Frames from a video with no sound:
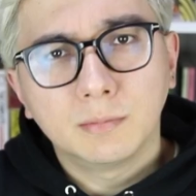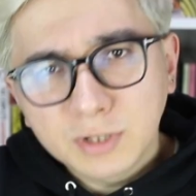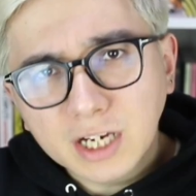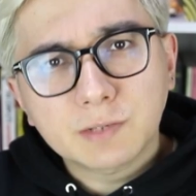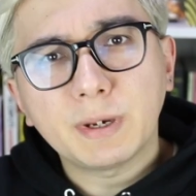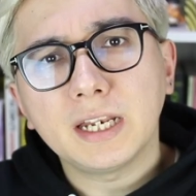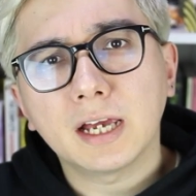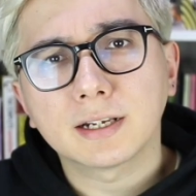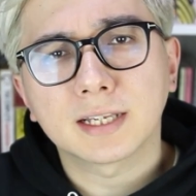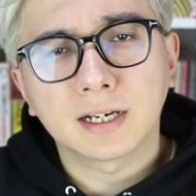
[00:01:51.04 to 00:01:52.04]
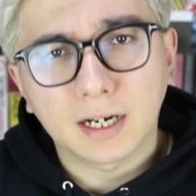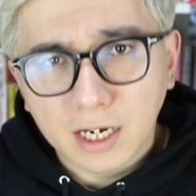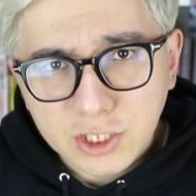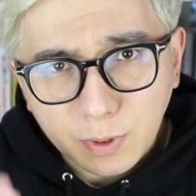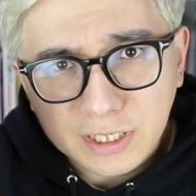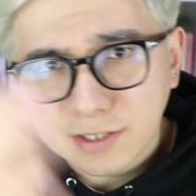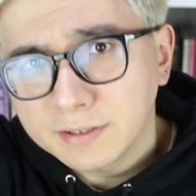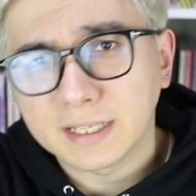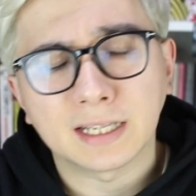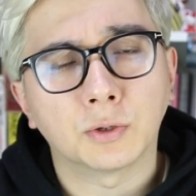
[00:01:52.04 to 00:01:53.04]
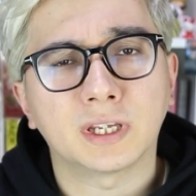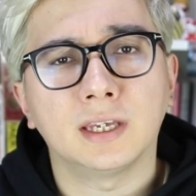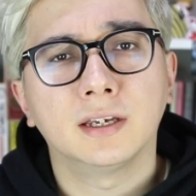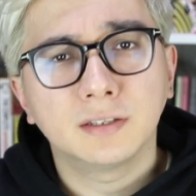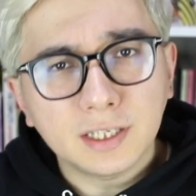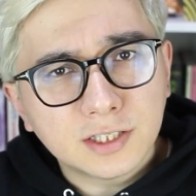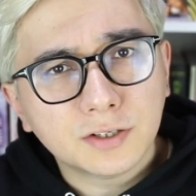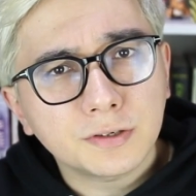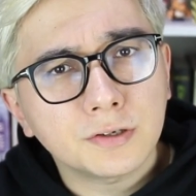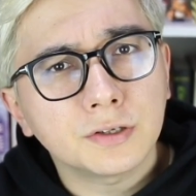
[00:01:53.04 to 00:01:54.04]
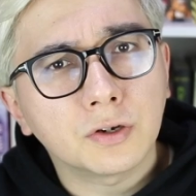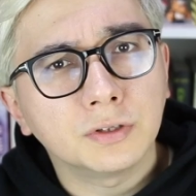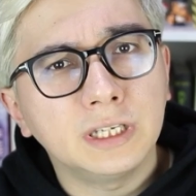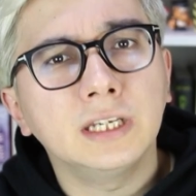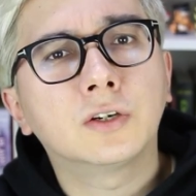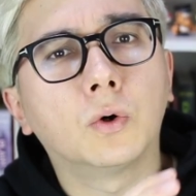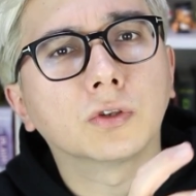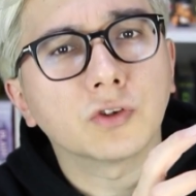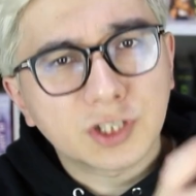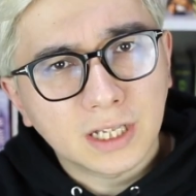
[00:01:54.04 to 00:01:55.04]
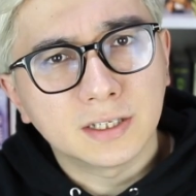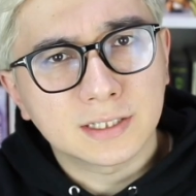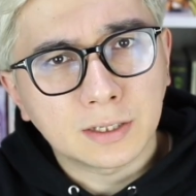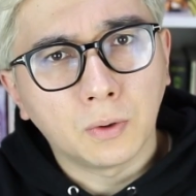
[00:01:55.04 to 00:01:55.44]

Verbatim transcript: 昔 PDR さんが柏に住んでた時、ディスクユニオンに行こうとしたんですけ